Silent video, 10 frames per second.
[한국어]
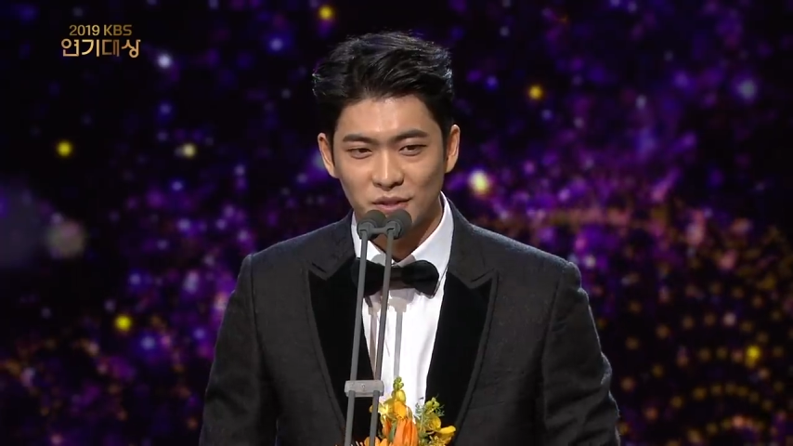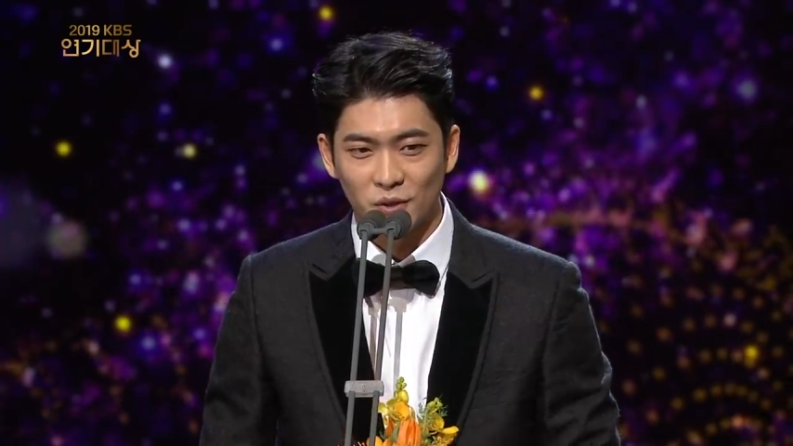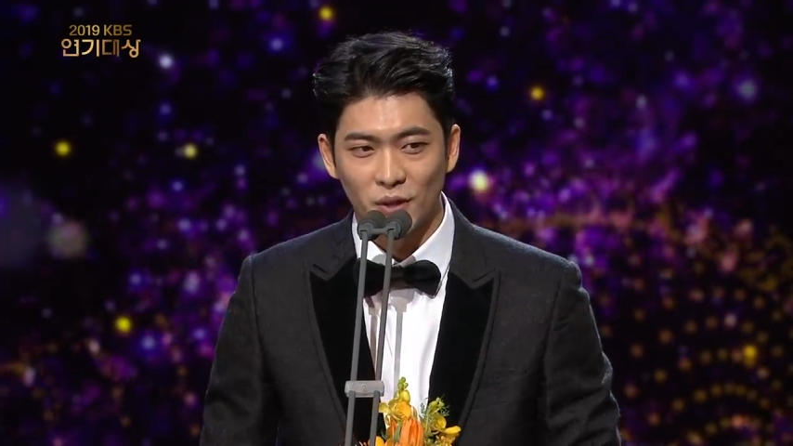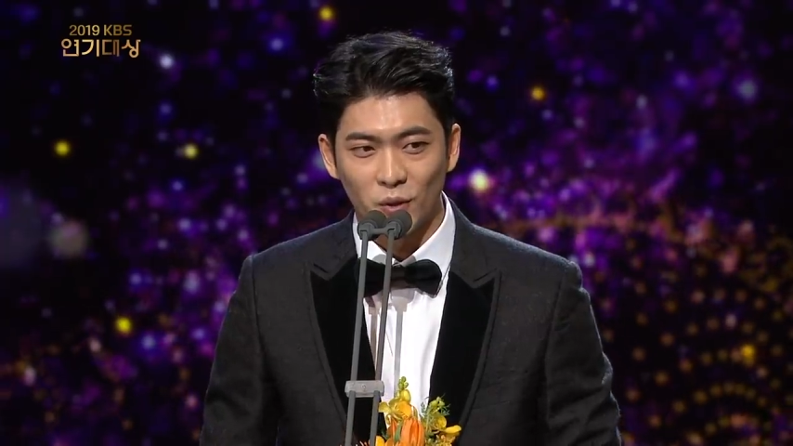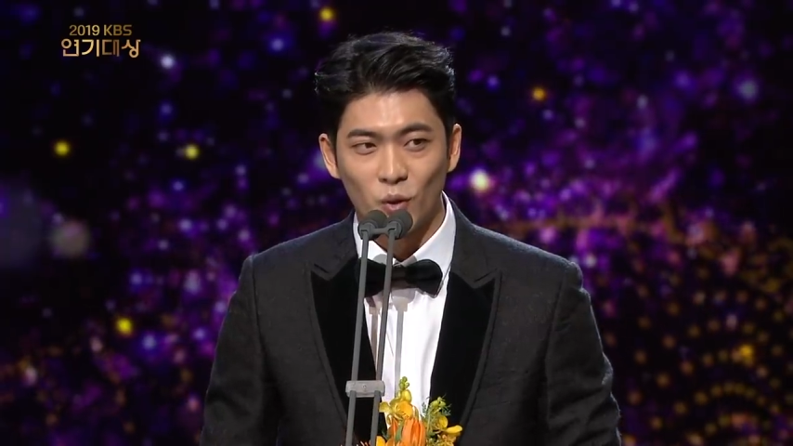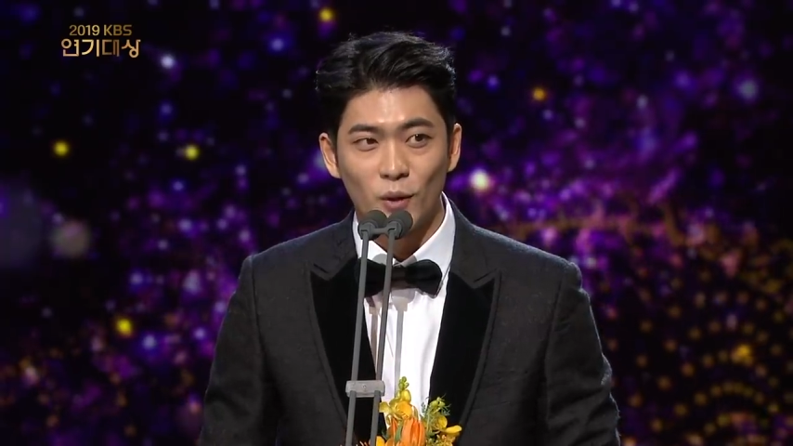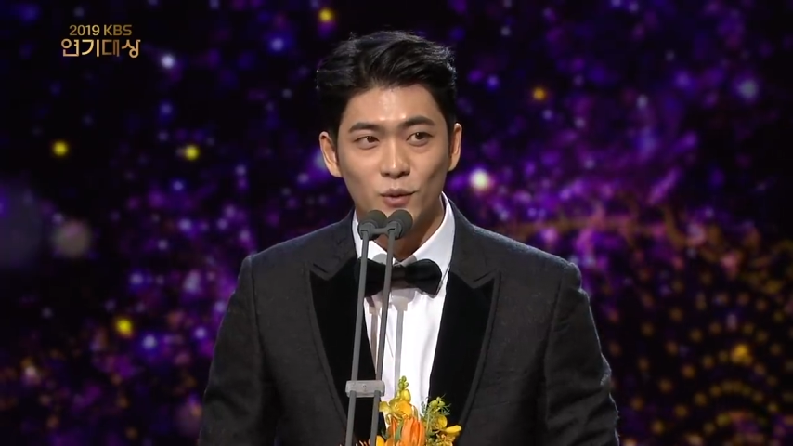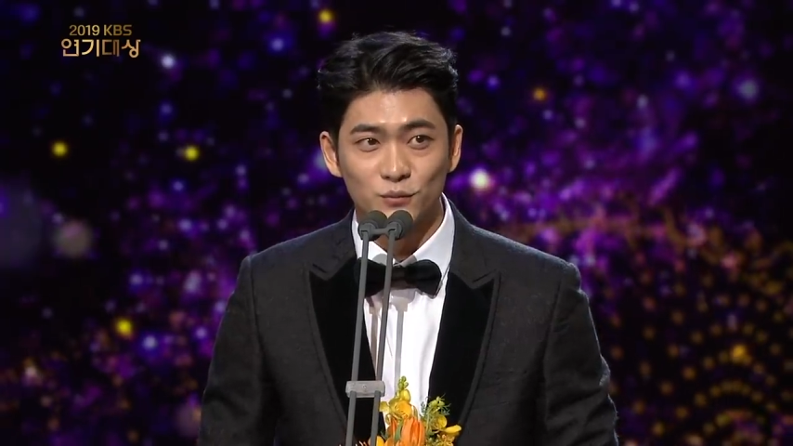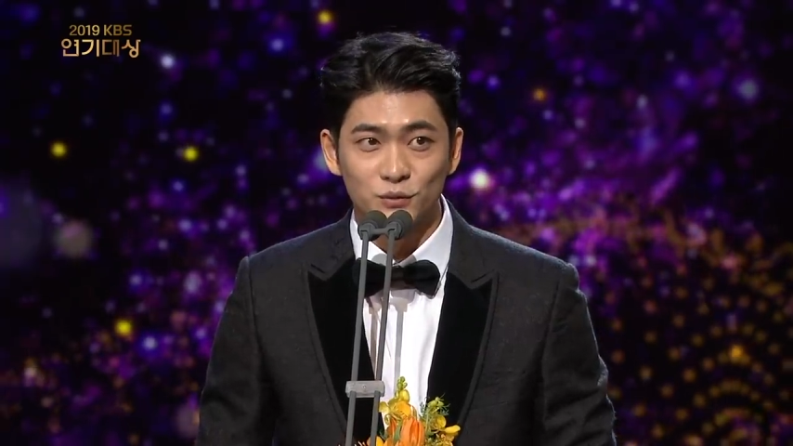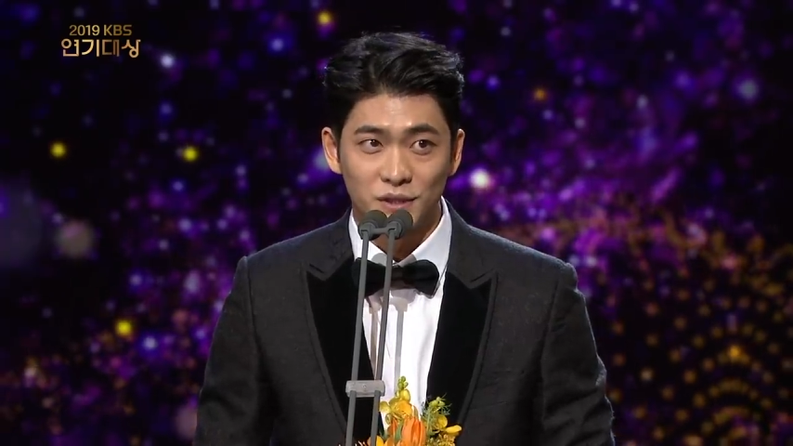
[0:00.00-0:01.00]
저희의
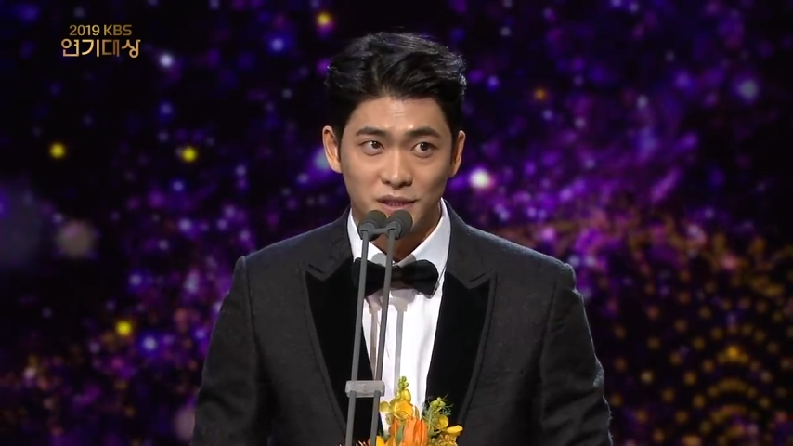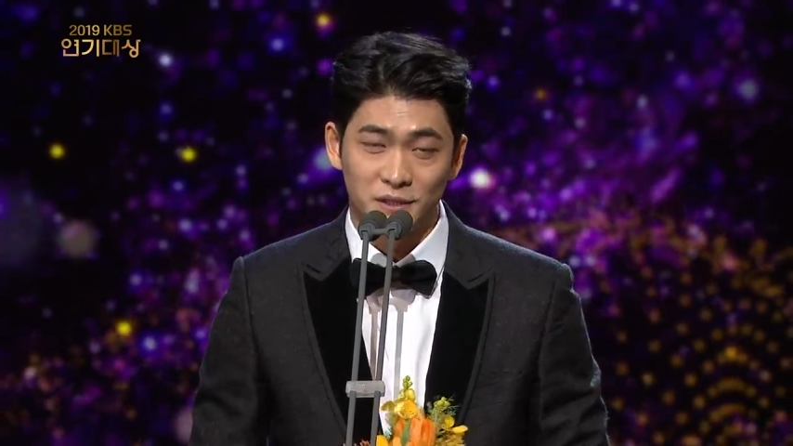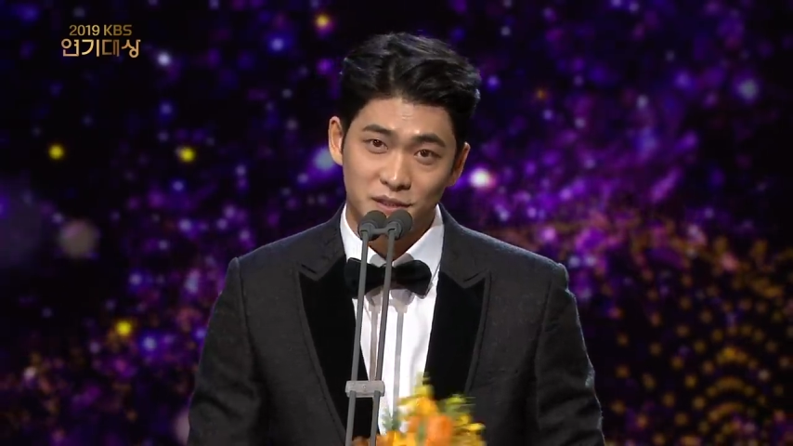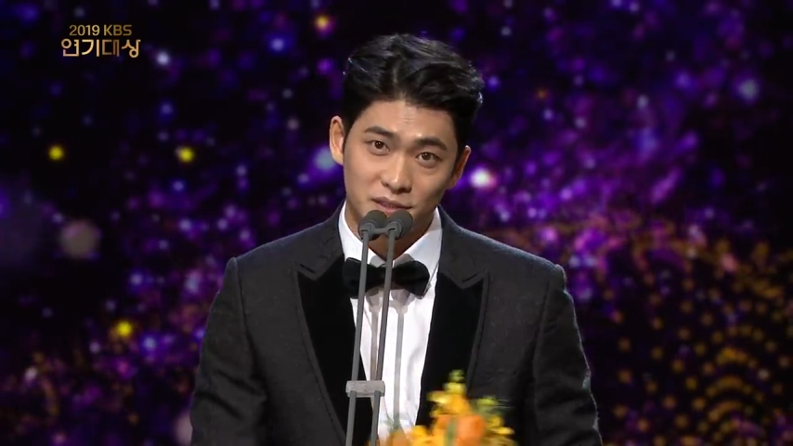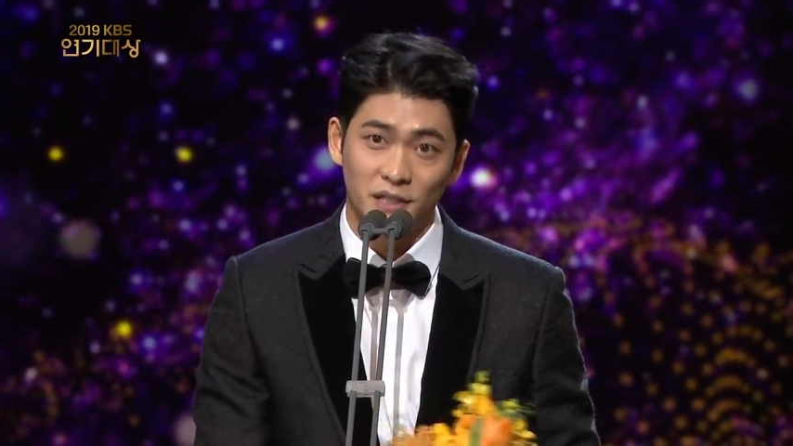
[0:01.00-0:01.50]
고마운 분이